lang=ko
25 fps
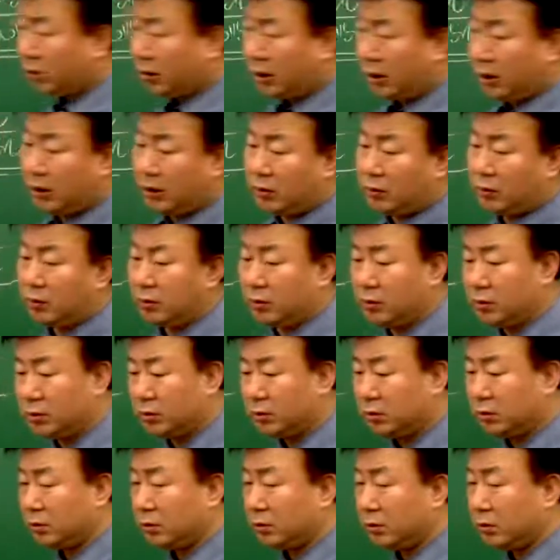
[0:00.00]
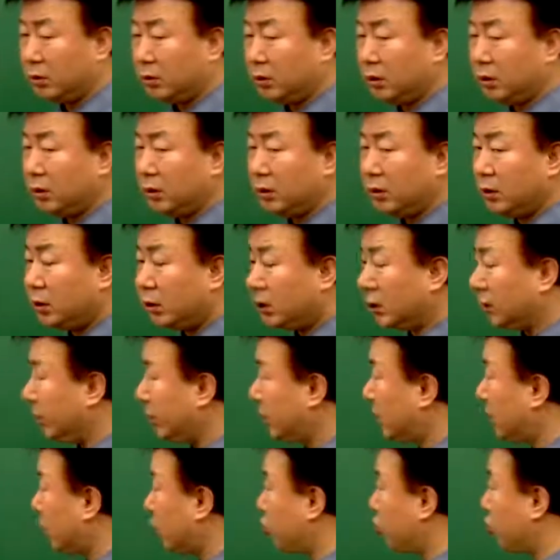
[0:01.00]
더하라고. 그럼
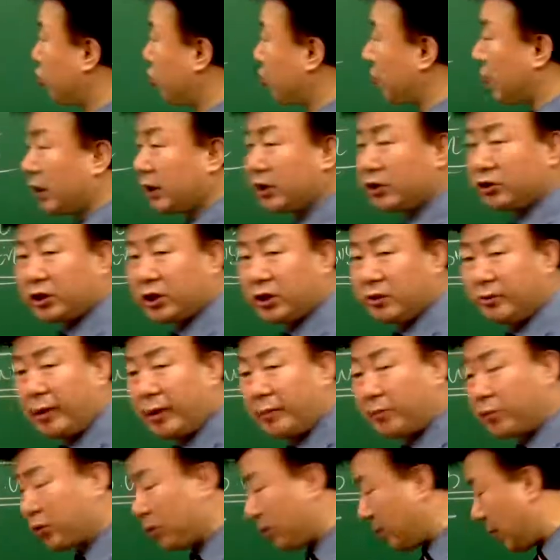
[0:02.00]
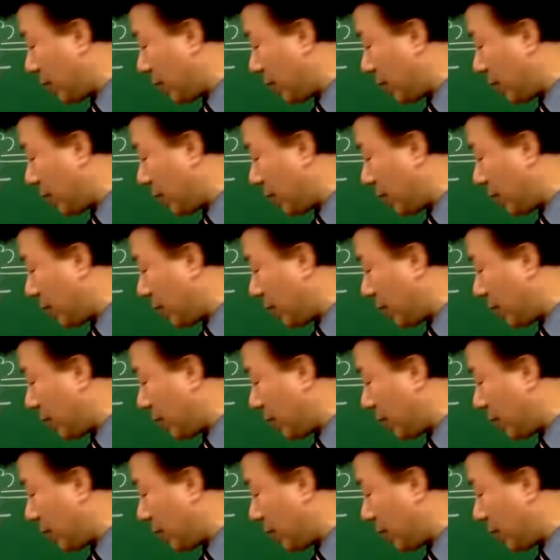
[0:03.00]
이때 중과 기준세는 몇 프로